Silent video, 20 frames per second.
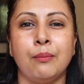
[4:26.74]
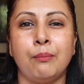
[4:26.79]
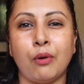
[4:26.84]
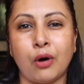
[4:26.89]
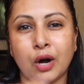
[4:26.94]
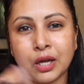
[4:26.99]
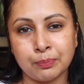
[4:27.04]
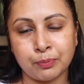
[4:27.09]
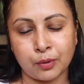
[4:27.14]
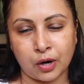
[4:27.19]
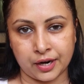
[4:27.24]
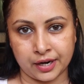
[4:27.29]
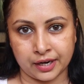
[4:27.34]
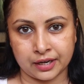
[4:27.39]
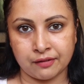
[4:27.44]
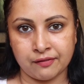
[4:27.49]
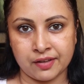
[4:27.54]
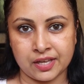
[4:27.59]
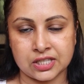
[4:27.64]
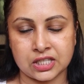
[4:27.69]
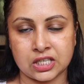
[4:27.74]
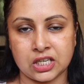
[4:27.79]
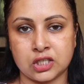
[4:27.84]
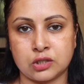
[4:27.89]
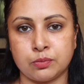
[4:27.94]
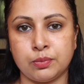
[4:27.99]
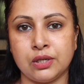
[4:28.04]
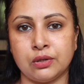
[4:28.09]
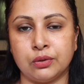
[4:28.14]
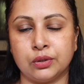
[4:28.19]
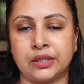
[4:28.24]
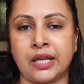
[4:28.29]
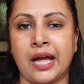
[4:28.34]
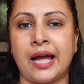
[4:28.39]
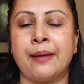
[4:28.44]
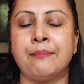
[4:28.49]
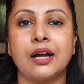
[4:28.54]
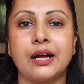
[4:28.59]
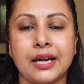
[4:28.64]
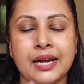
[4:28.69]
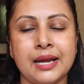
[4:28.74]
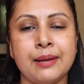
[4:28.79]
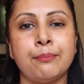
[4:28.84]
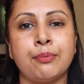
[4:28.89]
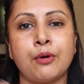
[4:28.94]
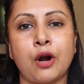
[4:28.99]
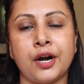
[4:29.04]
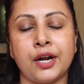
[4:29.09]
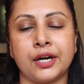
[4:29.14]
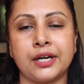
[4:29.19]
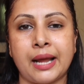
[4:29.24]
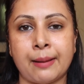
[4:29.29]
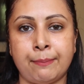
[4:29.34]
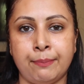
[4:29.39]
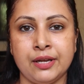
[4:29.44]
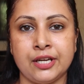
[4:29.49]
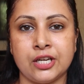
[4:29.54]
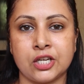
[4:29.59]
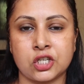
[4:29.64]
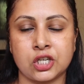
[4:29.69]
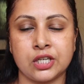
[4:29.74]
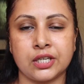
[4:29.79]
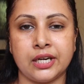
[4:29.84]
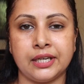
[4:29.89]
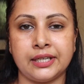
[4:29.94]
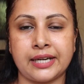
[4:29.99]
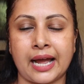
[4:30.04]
बहुत प्रोडक्ट वेस्टेज भी होता है क्रीम प्रोडक्ट एप्लीकेशन के